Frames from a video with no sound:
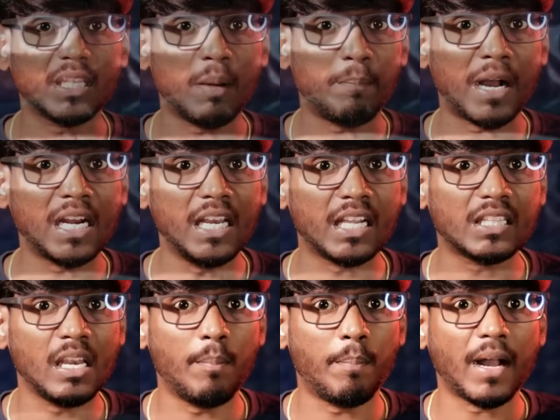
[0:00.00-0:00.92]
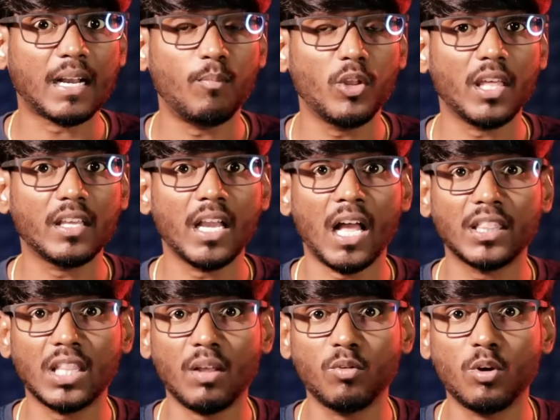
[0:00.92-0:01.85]
பார்த்தீங்கன்னா பகல் நேரத்திலேயே பார்க்க முடியாதுங்க
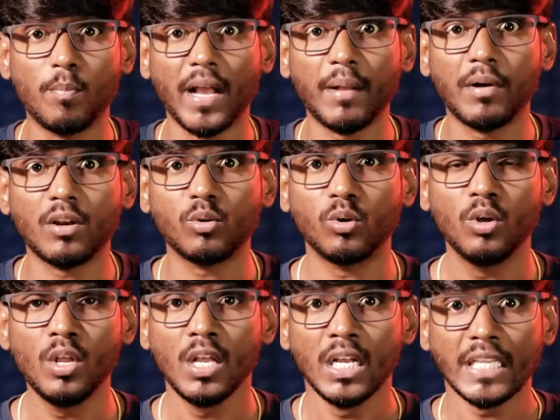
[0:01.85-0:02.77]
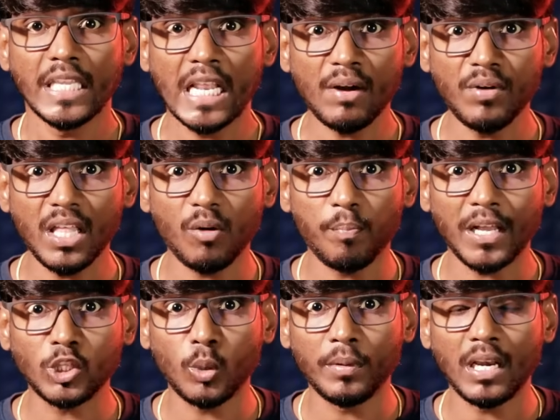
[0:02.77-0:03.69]
அந்தளவுக்கு பயமாக இருக்கும் இரவு நேரம்
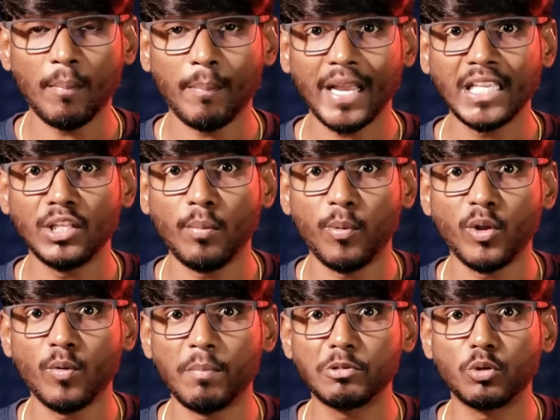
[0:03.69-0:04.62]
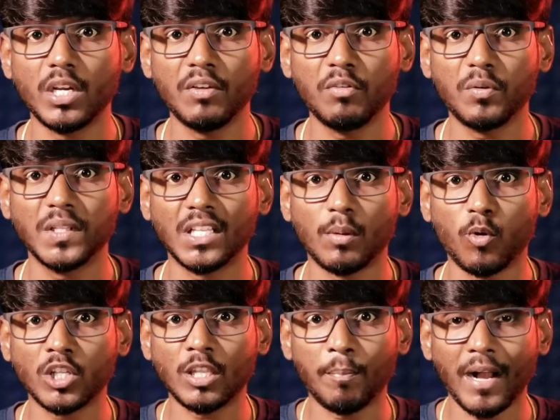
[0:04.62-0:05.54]
பார்த்தோம் அப்படின்னா பயந்தே போயிடும் அப்படின்னு சொல்லிட்டு இவர் வந்து அந்த
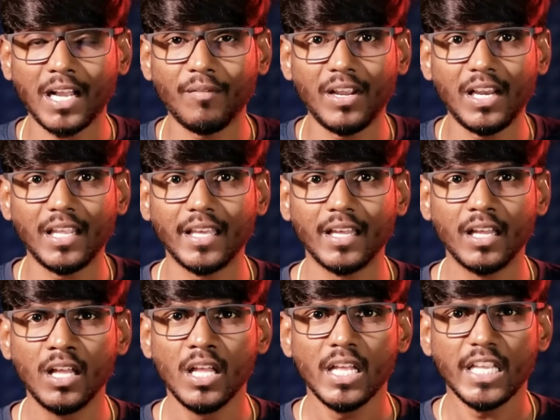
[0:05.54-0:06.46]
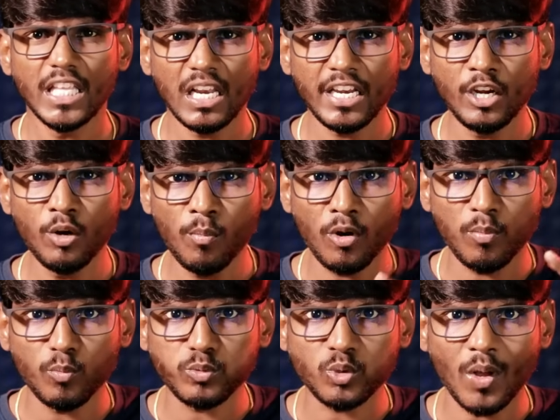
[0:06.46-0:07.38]
முகத்தை பார்க்கவே இல்லைங்க இதில் இன்னும் ஒரு
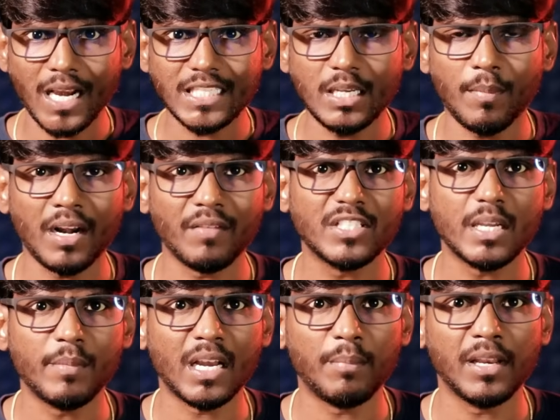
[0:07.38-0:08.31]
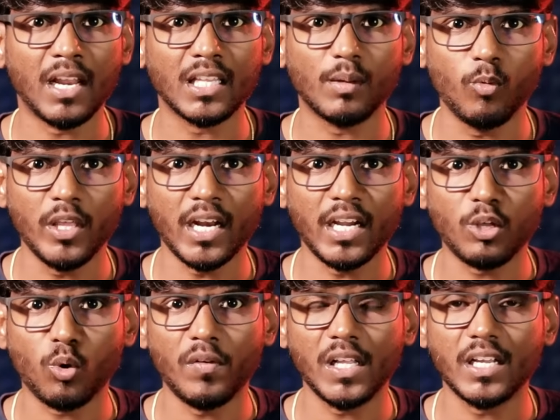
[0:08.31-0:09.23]
சுவாரஸ்யமான விஷயம் என்ன அப்படின்னா அந்த
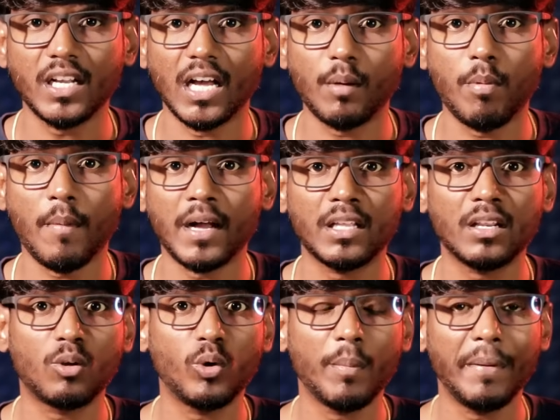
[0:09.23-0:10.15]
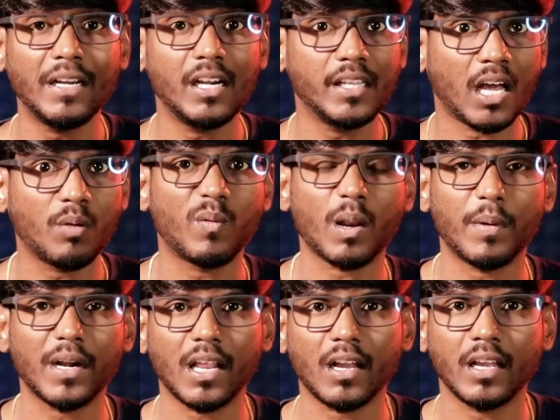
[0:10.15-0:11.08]
முனியாண்டி கோவிலுக்கு கர்ப்பமாக இருக்கக்கூடிய பெண்கள் யாரும்
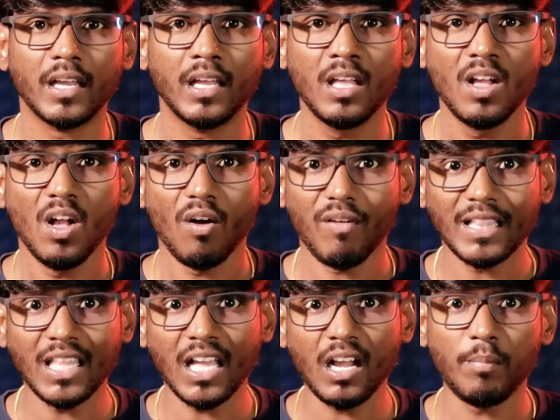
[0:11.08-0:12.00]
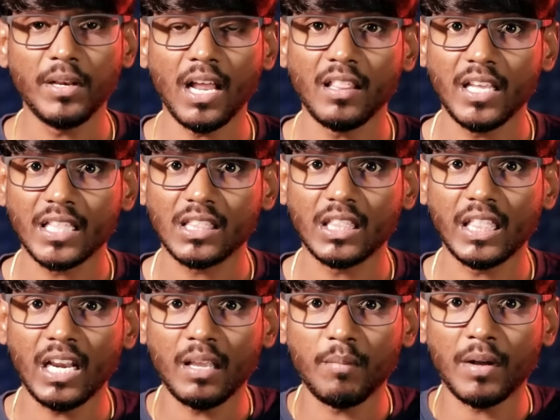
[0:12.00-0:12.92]
வரமாட்டாங்க வந்தாங்க அப்படின்னா அது
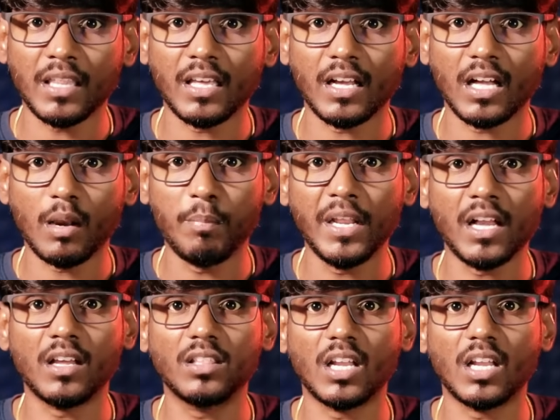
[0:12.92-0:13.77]
எத்தனை மாத கர்ப்பிணியாக